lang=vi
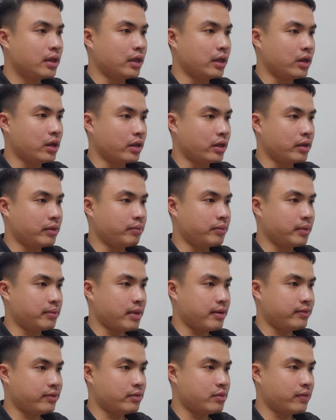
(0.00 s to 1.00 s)
rồi mình
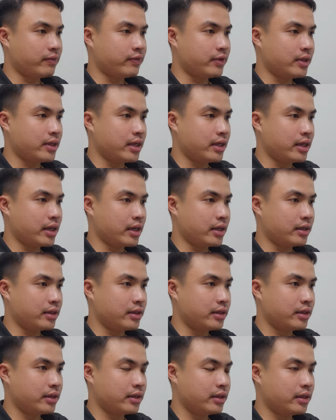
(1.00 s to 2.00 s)
bấm vào một funding này
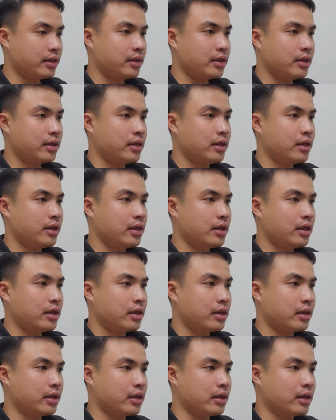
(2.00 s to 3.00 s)

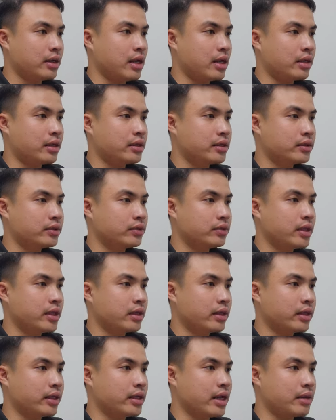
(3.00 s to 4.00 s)
đây số
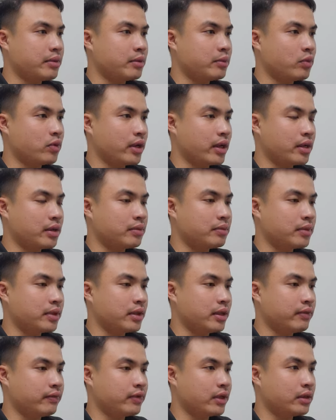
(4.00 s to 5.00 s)
tiền khi nãy mình mua này
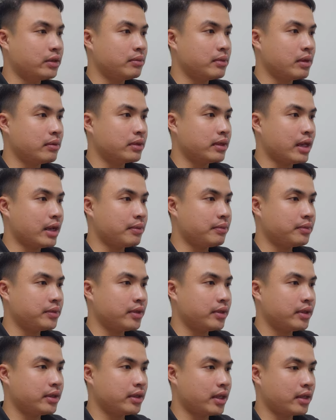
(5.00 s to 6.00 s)
19,38
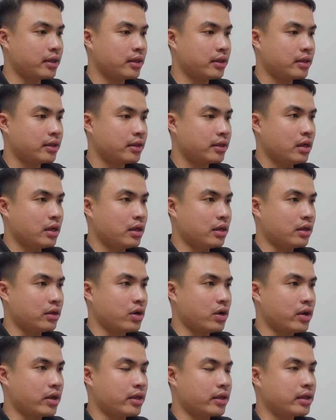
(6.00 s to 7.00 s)
USDT
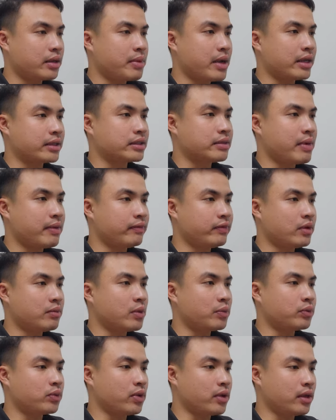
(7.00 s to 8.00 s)
rồi các bạn sẽ bấm vào
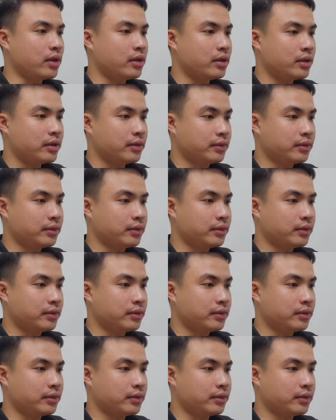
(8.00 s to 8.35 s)
một chuyển